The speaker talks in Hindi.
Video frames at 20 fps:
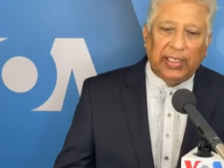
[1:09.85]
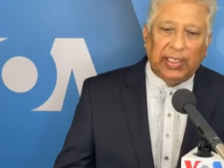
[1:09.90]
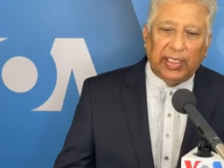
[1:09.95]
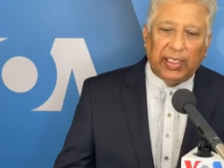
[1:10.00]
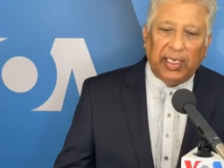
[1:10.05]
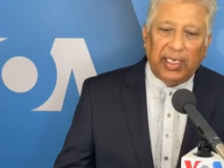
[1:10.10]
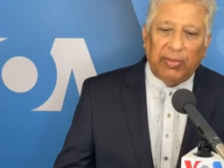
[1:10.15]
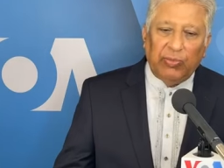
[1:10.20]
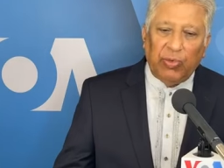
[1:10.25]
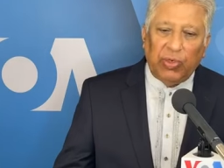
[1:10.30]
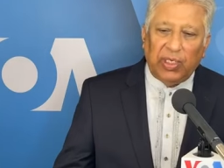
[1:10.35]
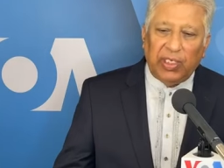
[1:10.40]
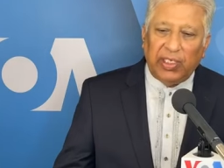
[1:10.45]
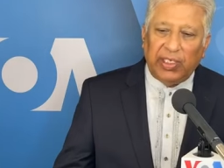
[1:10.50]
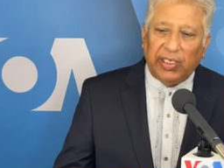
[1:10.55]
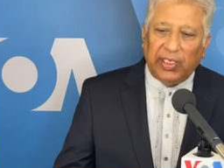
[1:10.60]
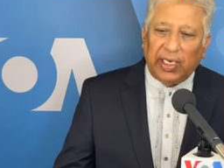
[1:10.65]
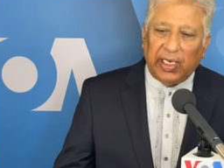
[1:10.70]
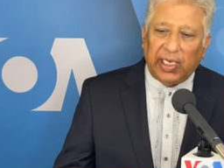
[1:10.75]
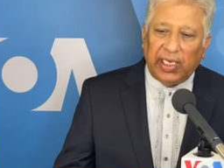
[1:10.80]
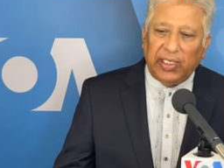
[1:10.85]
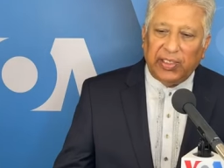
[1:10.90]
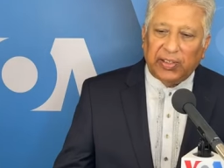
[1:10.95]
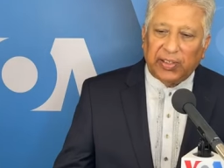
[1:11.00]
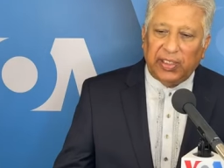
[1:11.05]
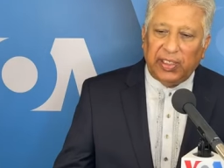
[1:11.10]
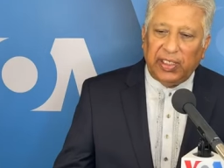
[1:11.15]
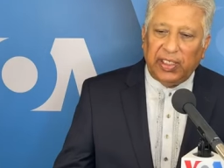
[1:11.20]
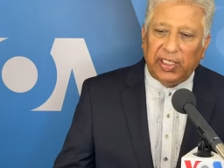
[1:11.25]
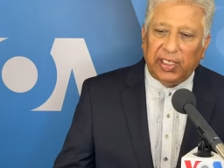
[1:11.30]
कि गैर मुल्की
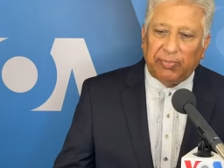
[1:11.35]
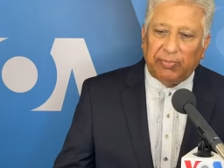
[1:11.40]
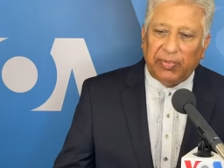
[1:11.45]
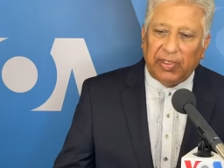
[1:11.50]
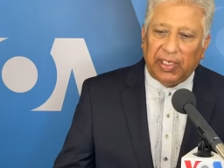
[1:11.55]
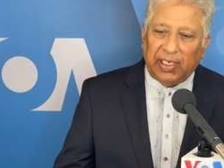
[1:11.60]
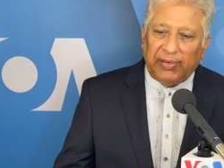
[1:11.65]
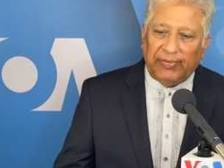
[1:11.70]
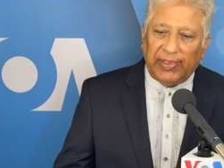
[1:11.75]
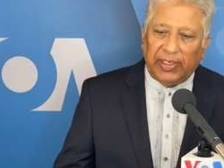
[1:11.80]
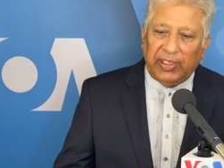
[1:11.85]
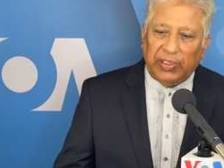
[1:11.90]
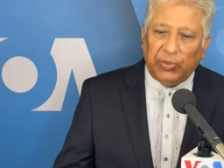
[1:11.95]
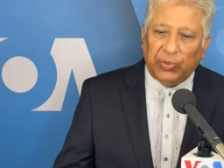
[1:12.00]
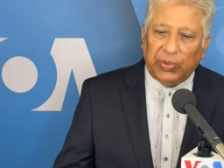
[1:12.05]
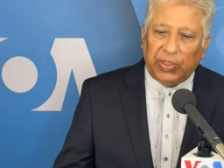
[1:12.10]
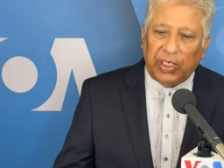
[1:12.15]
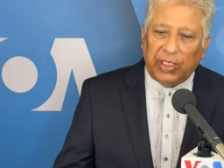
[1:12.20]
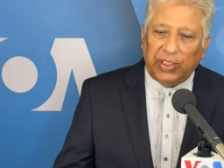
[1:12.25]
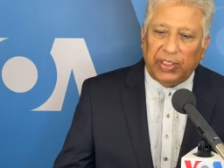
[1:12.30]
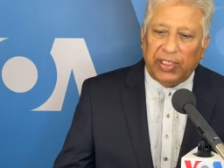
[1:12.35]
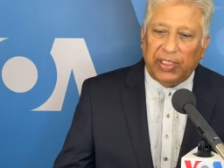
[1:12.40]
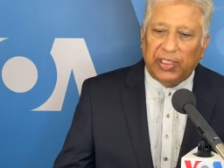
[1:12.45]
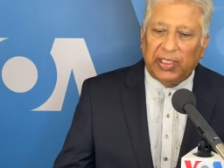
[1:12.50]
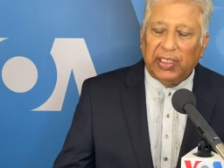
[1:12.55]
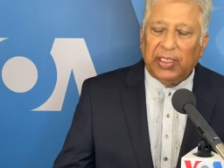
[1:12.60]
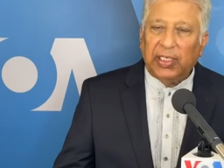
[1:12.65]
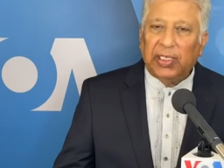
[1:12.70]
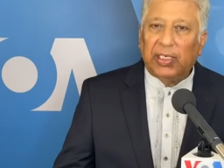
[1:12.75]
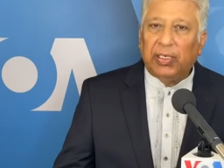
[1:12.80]
एयरलाइंस ने अपने रेवेन्यू के लिए
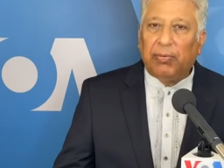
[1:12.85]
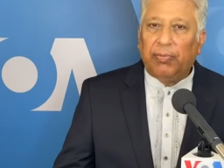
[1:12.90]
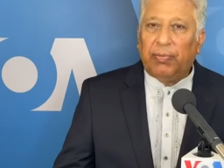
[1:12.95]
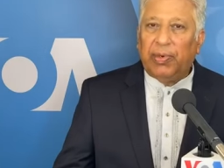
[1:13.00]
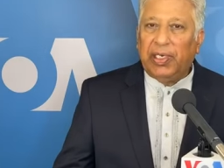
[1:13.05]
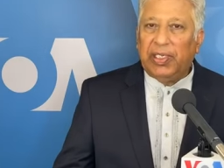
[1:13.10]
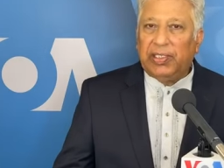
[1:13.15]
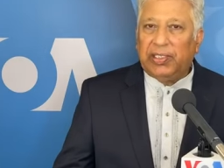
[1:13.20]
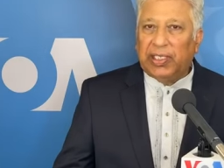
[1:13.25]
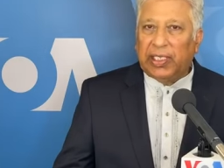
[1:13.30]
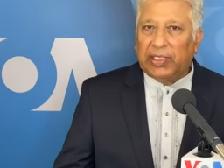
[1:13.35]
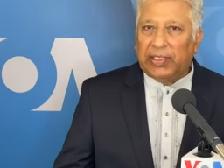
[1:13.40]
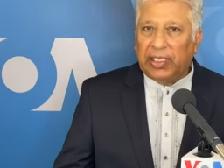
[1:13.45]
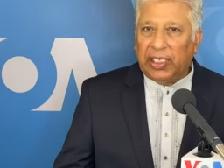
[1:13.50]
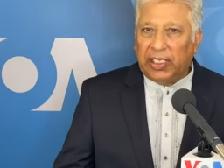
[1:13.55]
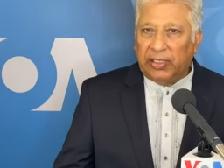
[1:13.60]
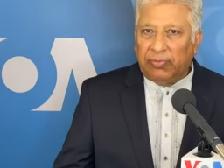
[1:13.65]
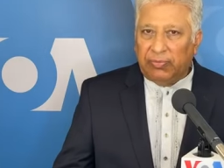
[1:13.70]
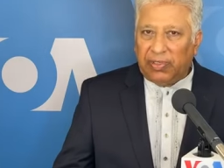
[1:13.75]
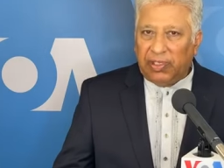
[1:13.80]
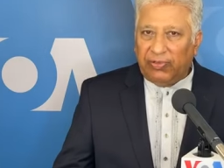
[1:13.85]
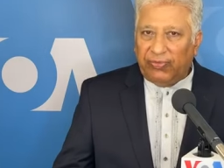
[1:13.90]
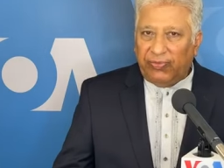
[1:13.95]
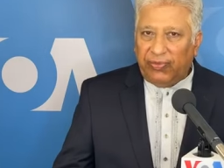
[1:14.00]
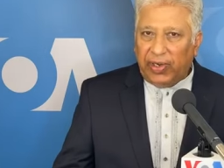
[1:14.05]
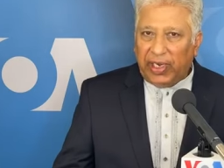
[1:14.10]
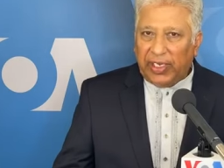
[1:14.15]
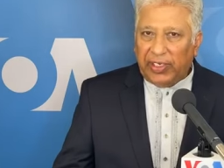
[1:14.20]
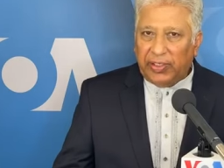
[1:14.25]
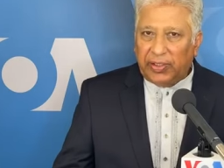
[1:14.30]
बड़ी तादाद में
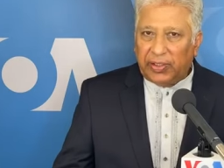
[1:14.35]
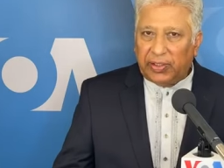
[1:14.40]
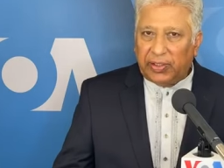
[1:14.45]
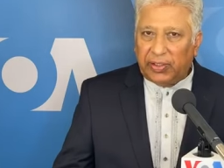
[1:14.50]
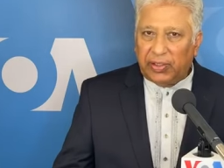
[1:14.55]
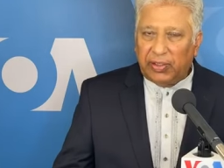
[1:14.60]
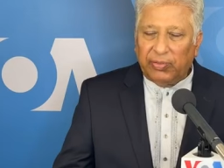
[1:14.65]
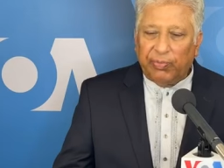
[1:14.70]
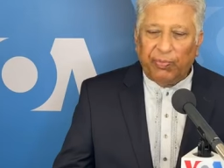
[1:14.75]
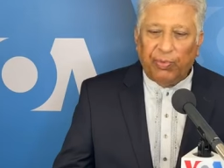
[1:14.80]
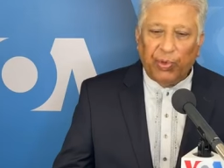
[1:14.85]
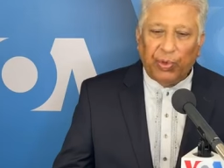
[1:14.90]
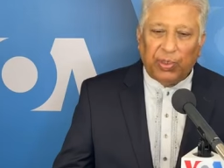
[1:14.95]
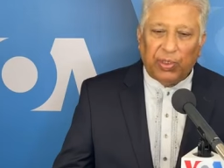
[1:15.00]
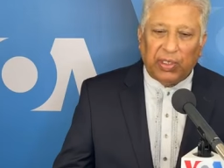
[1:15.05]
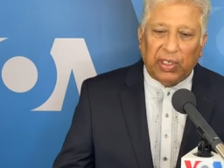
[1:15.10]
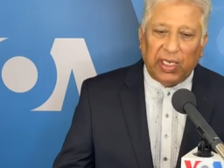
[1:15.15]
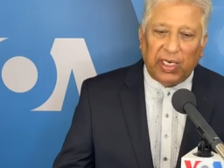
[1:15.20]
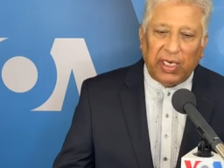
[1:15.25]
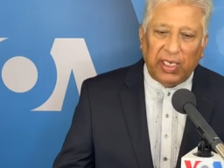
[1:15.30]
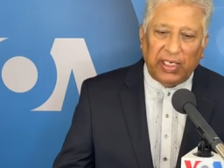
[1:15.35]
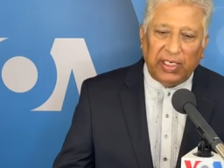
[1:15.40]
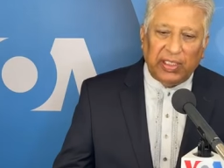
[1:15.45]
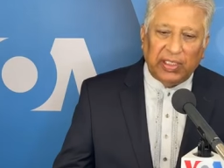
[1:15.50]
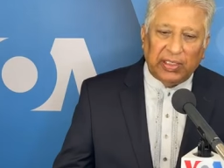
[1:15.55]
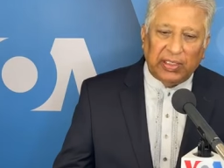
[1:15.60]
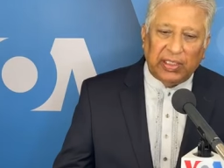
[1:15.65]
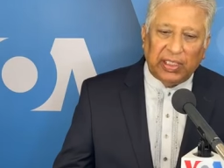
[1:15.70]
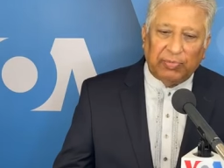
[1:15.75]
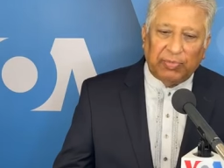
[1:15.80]
फ़्लाइट्स बुक कर लीं
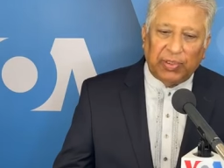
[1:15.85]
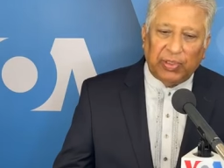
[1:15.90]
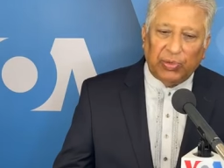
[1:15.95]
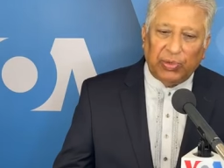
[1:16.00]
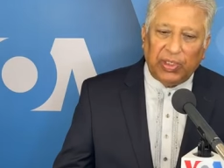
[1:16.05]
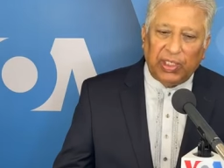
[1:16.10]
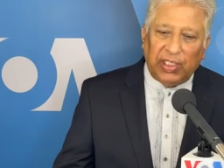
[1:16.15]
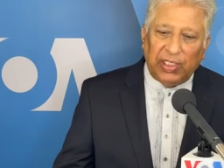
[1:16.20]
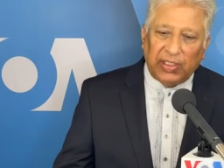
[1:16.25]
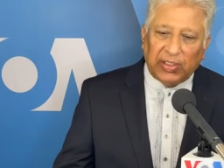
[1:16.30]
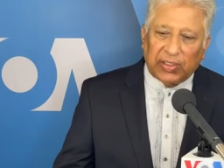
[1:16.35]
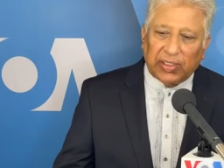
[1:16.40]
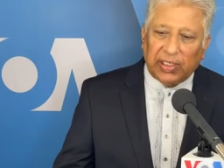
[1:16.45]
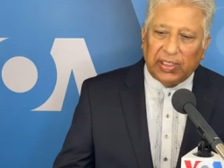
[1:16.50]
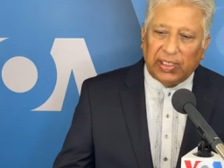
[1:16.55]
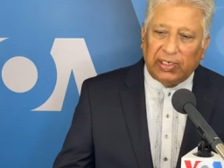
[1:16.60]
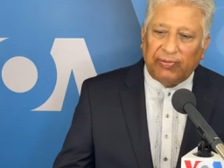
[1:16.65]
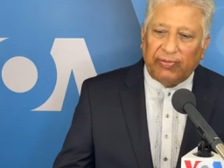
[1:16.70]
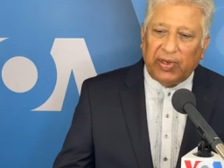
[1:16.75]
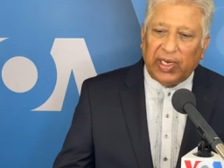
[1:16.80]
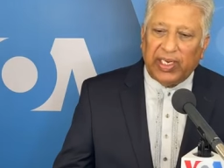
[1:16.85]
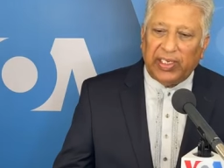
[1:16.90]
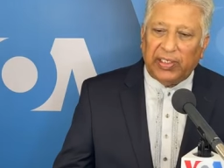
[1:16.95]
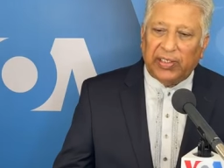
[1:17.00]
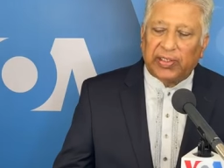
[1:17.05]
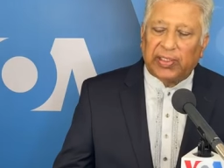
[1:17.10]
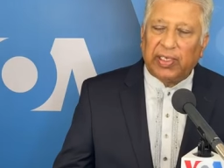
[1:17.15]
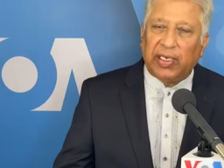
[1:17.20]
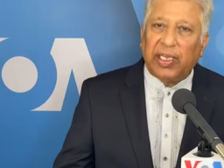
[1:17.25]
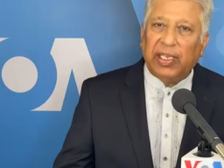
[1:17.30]
जबकि उन्हें इस कदर
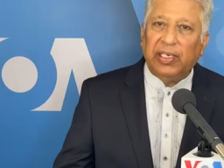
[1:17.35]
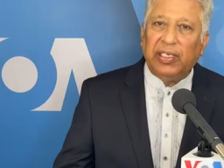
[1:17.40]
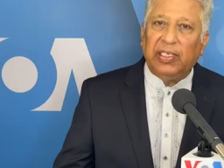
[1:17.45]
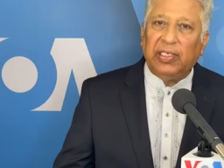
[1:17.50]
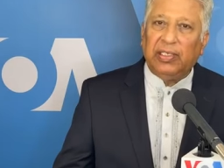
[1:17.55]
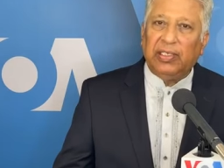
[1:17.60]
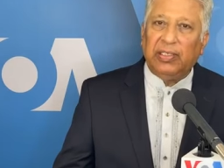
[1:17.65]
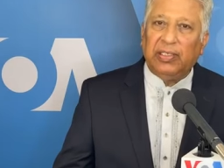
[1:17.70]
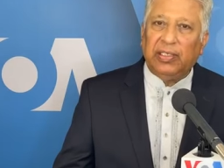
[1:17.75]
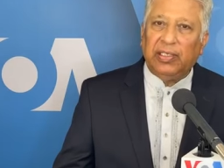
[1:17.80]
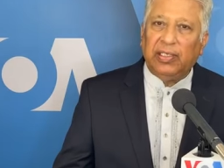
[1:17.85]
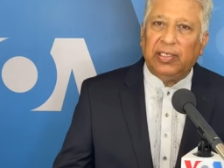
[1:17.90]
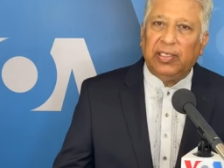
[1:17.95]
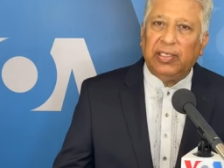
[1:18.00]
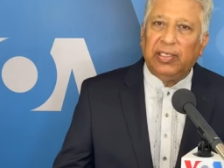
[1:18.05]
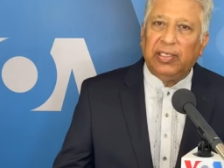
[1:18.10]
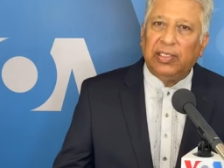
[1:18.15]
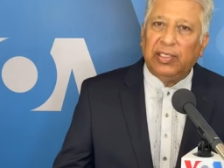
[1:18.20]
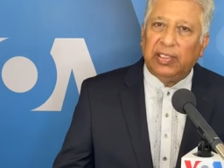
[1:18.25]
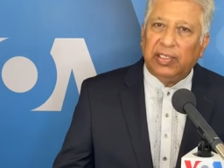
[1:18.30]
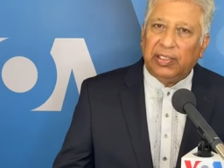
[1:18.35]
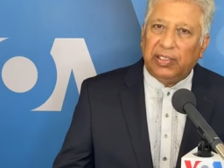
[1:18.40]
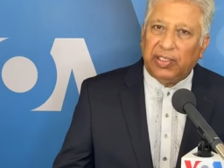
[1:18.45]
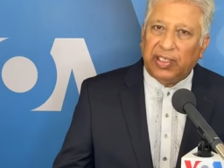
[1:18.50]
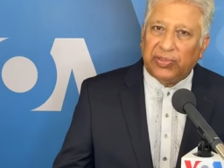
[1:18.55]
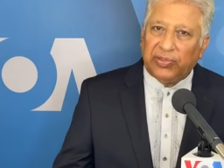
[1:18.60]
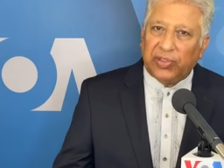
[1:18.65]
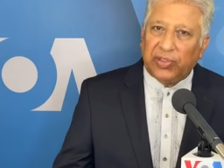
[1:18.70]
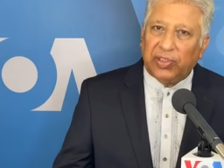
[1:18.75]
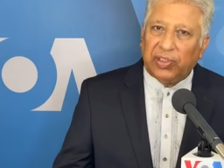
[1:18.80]
फ़्लाइट्स लाने की
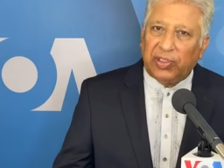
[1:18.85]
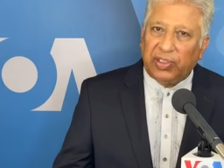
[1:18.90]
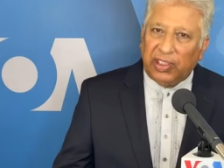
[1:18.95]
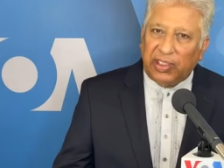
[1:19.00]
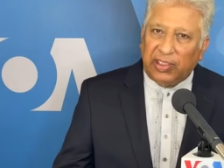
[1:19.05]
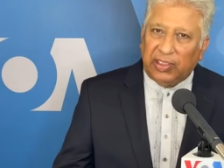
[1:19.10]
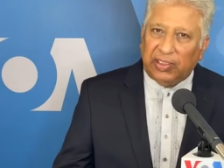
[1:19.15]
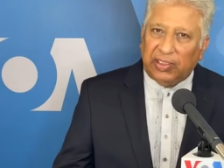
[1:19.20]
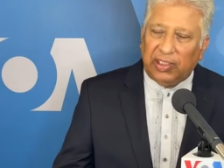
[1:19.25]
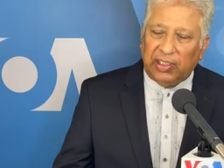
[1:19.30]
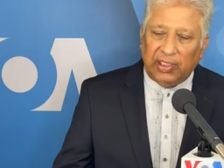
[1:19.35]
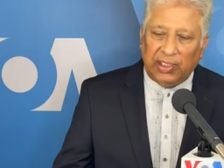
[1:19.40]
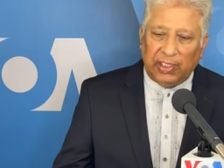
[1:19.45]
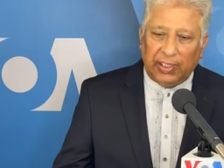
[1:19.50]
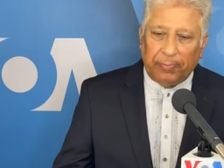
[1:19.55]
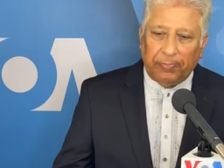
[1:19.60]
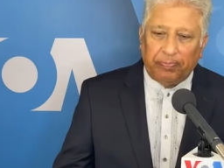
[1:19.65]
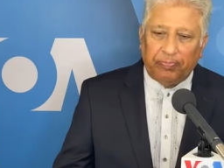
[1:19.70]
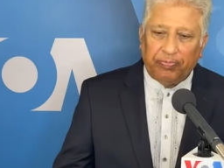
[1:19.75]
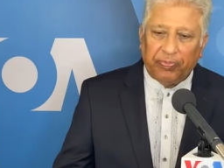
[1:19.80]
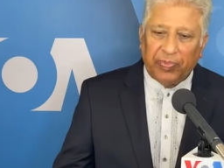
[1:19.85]
इजाज़त नहीं थी